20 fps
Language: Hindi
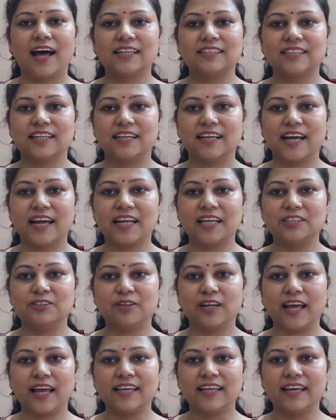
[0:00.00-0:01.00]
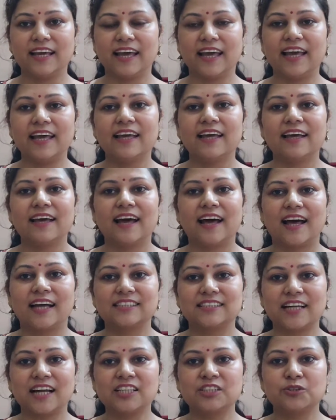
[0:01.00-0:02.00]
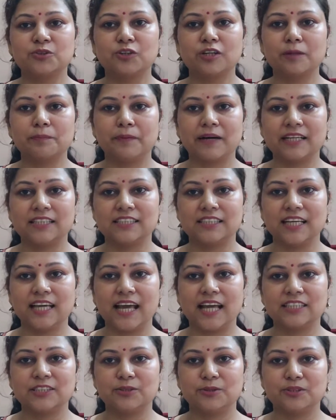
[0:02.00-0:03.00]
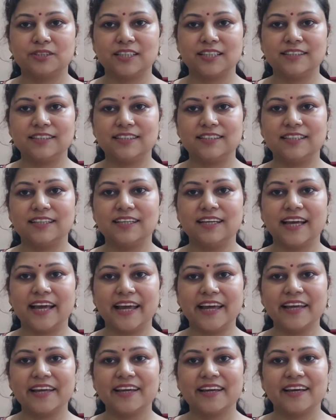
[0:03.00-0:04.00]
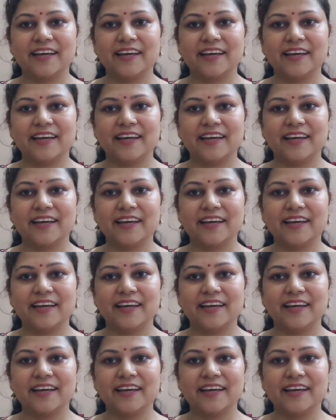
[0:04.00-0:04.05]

आज 11 जुलाई है आषाढ़ शुक्ल पक्ष की आज दूसरी तिथि है